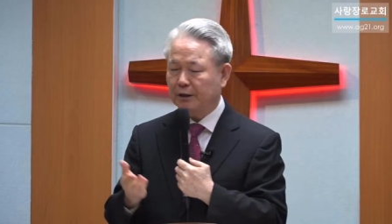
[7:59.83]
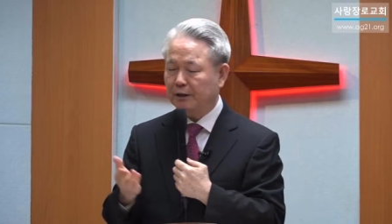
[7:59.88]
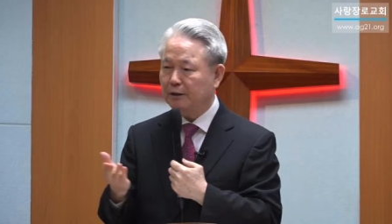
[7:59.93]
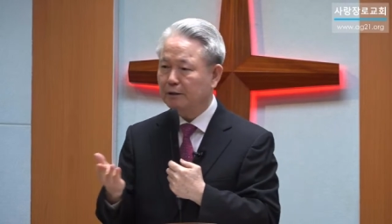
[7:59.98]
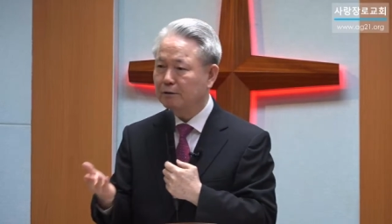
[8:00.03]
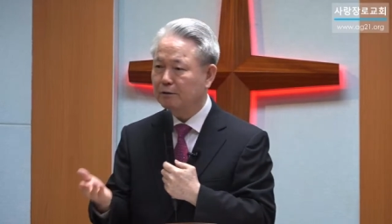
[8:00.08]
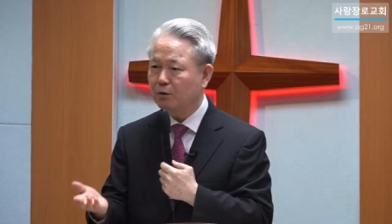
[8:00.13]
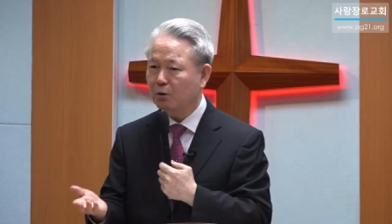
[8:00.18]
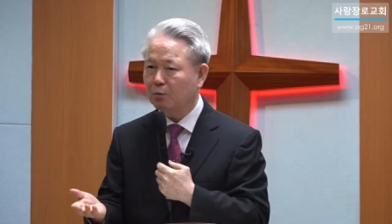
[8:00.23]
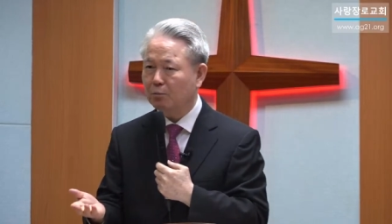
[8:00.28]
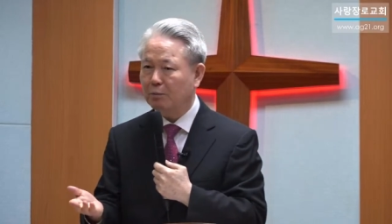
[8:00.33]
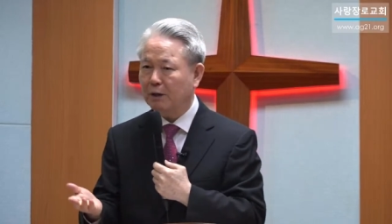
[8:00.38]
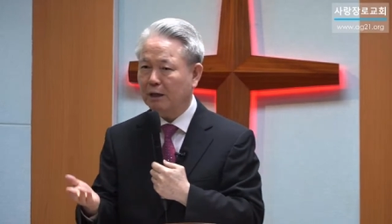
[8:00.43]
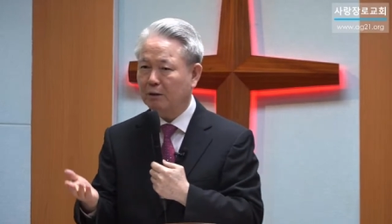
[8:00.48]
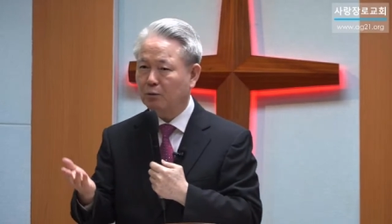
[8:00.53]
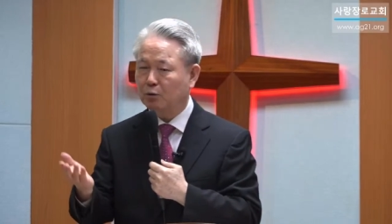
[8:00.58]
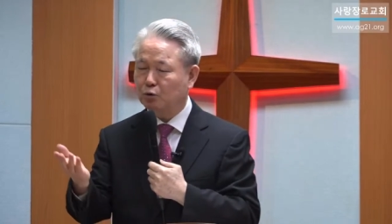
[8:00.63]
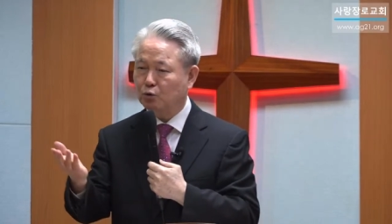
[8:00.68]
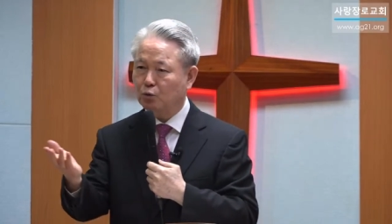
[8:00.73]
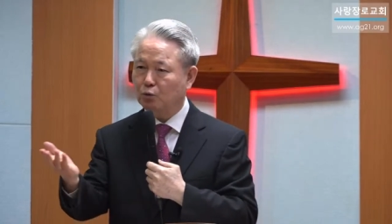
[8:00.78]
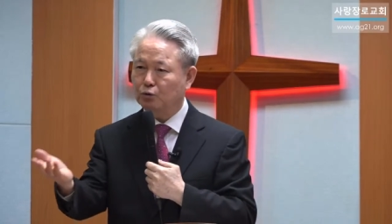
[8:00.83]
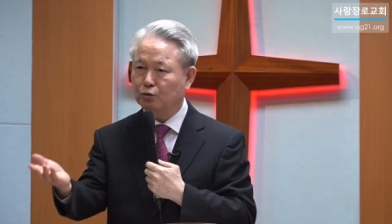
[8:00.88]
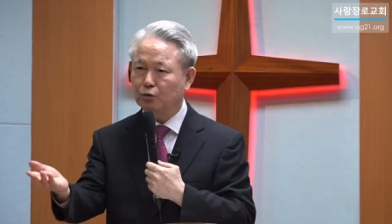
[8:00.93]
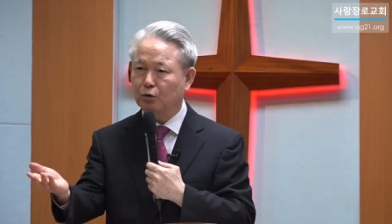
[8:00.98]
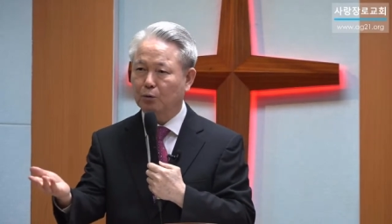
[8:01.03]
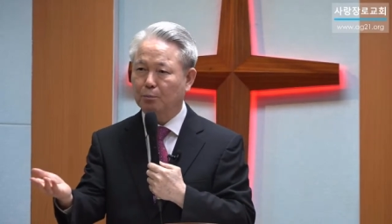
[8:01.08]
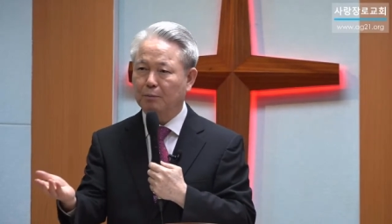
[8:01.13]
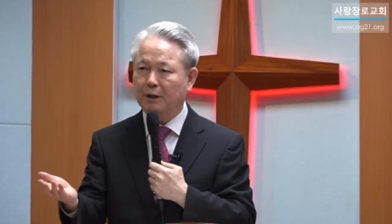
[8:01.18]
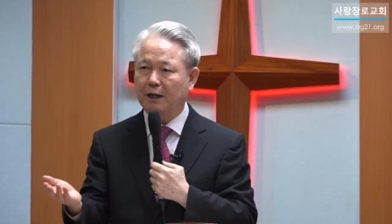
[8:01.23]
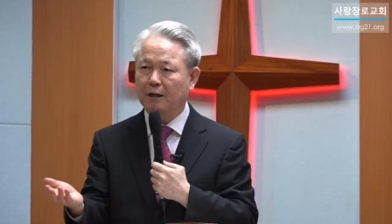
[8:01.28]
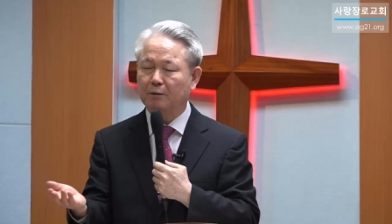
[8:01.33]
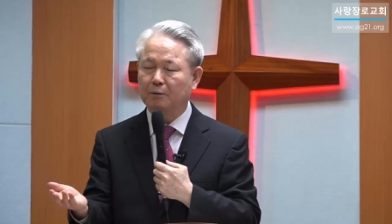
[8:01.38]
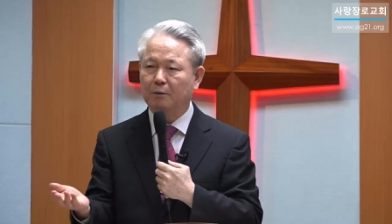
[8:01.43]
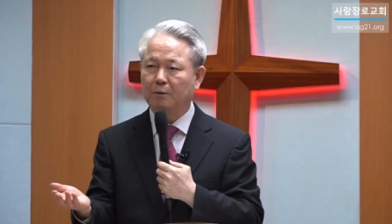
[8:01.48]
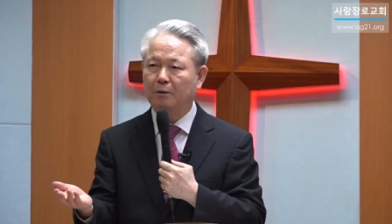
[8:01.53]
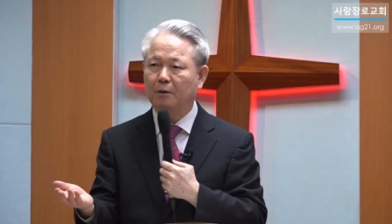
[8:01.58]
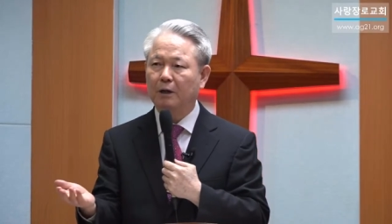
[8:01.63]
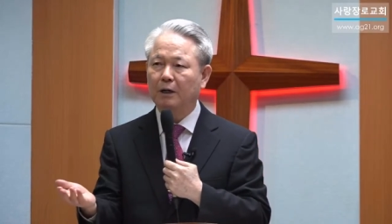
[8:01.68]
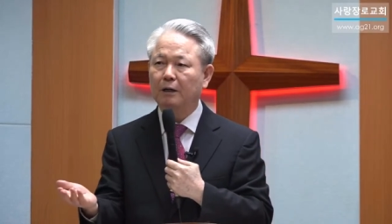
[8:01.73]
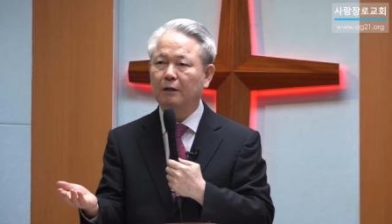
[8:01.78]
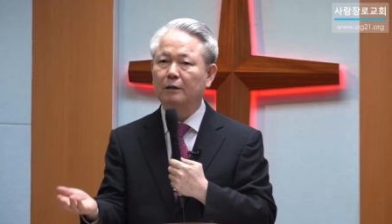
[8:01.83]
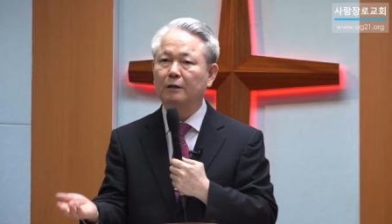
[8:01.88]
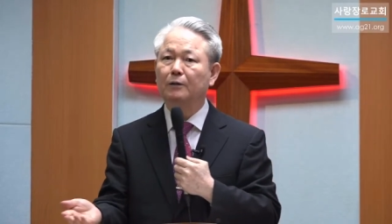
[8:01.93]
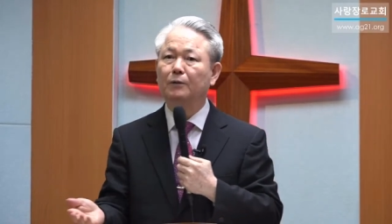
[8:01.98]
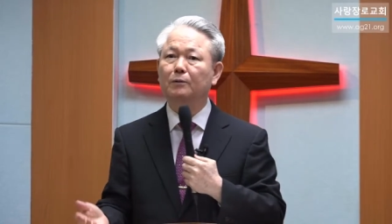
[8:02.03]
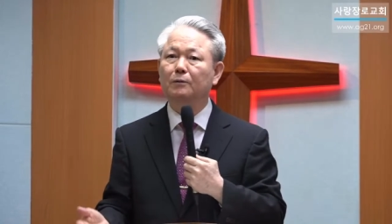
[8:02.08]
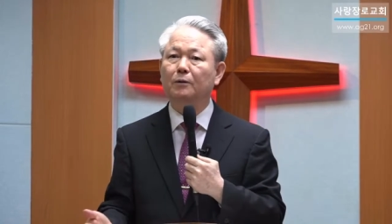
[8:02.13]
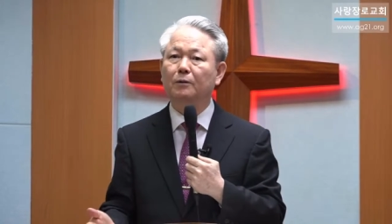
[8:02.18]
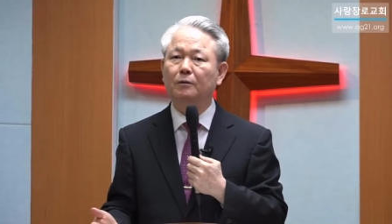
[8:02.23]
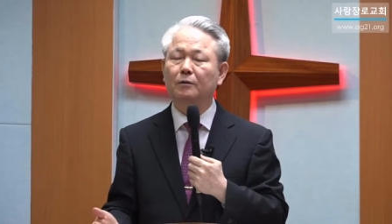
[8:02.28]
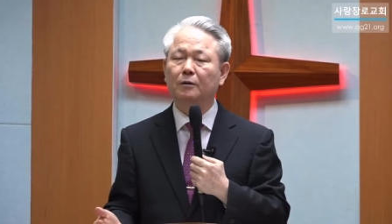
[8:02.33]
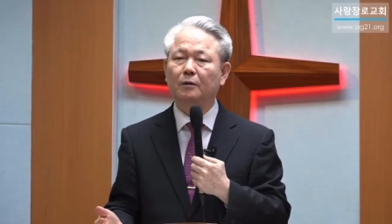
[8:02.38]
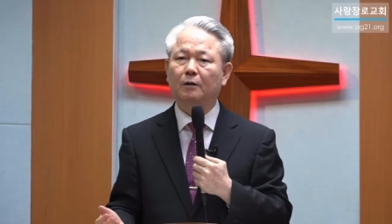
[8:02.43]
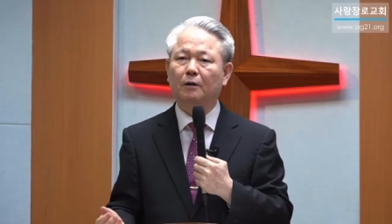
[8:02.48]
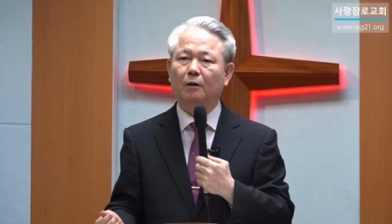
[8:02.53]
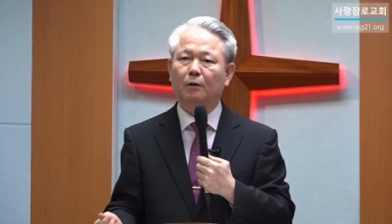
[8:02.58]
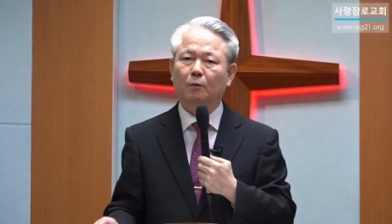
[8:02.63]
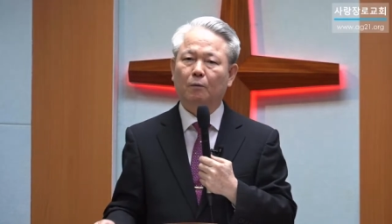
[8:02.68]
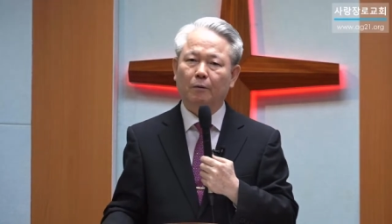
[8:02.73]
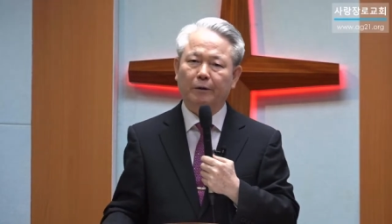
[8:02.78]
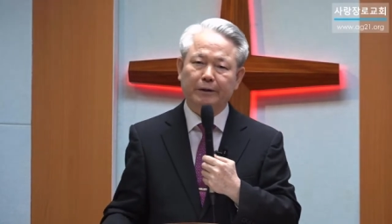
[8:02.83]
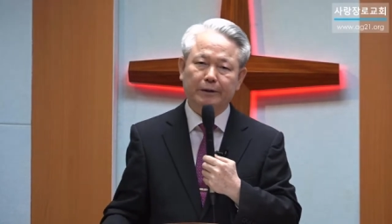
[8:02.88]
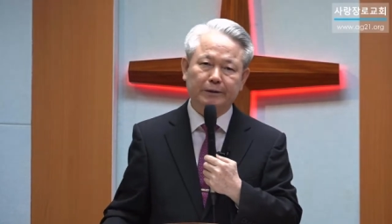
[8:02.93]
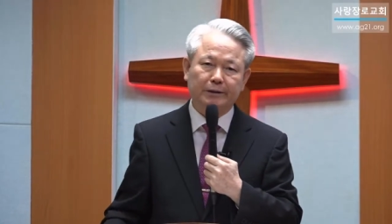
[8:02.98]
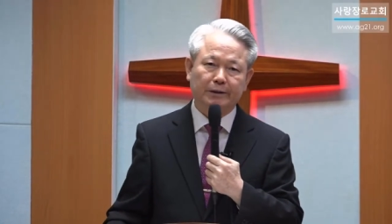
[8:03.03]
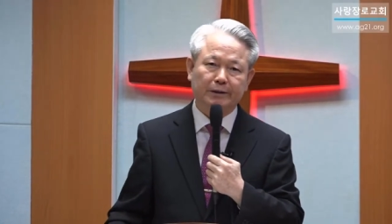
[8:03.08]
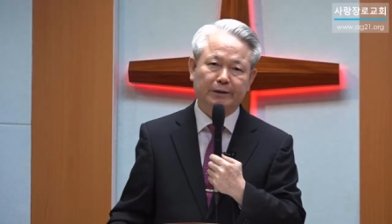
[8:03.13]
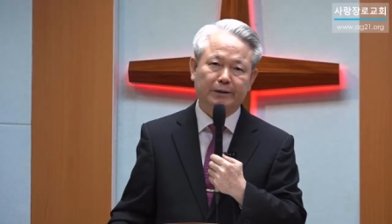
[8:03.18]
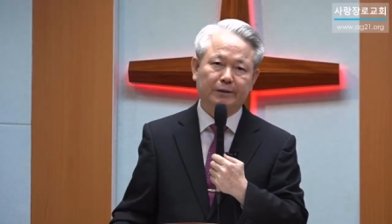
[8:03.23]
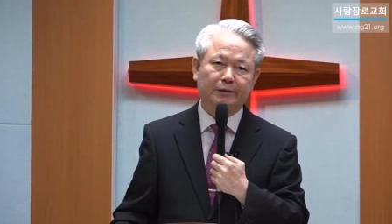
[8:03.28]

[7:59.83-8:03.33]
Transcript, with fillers: 인정받고 존경받고 이런 거를 굉장히